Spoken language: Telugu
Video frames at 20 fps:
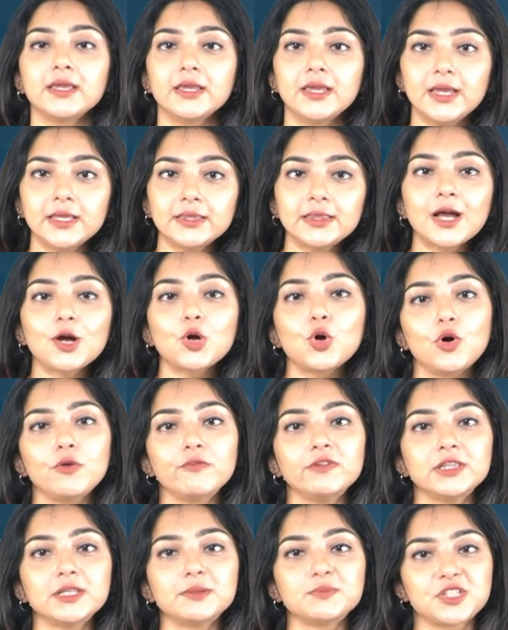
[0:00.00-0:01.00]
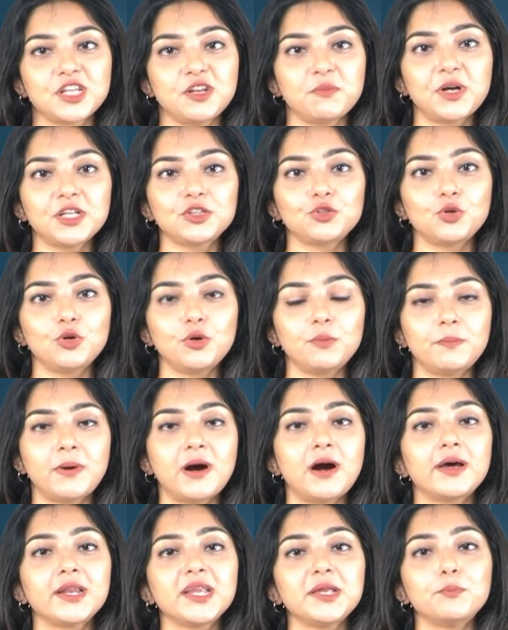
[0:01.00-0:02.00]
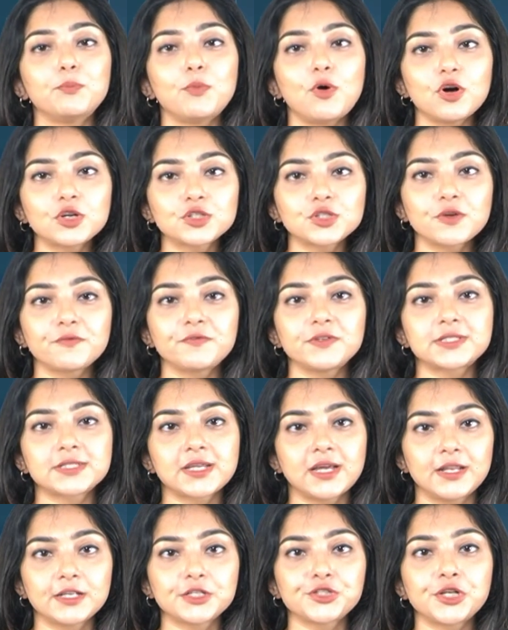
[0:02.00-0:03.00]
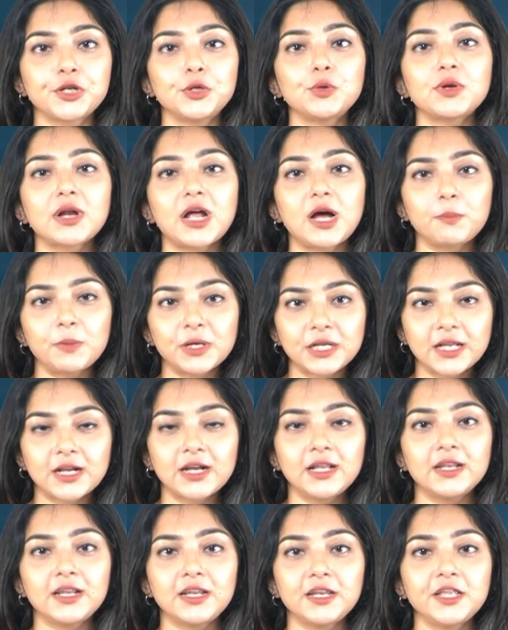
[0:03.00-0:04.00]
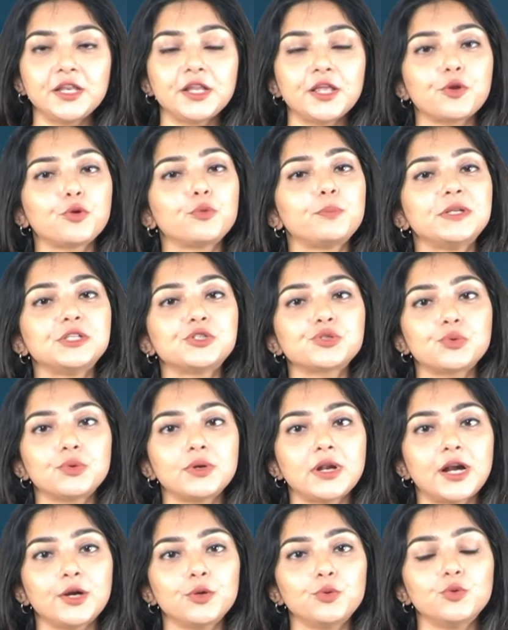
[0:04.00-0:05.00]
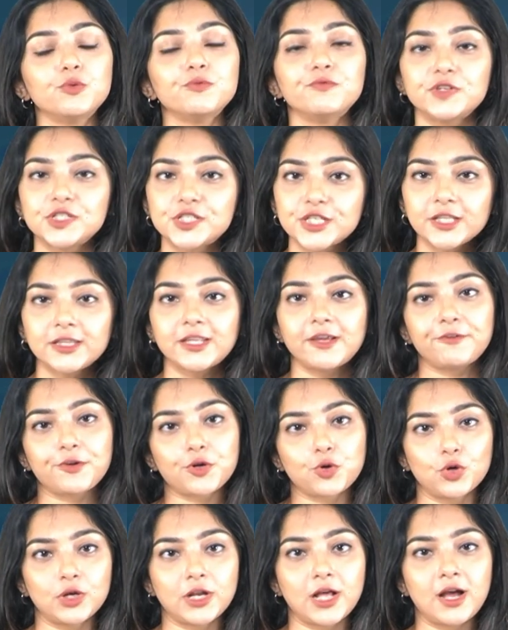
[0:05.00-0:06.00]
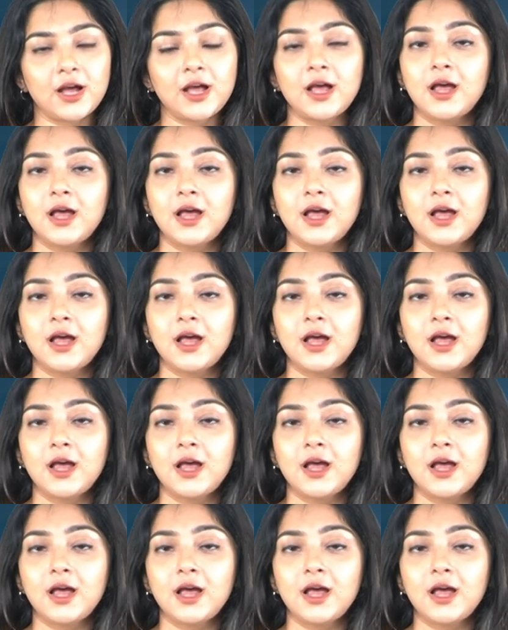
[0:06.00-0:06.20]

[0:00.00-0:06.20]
గీతా గోవిందం సినిమాతో భారీ బాక్స్ ఆఫీస్ కలెక్షన్లు రాబట్టగలనని నిరూపించుకున్నాడు విజయ్ దేవరకొండ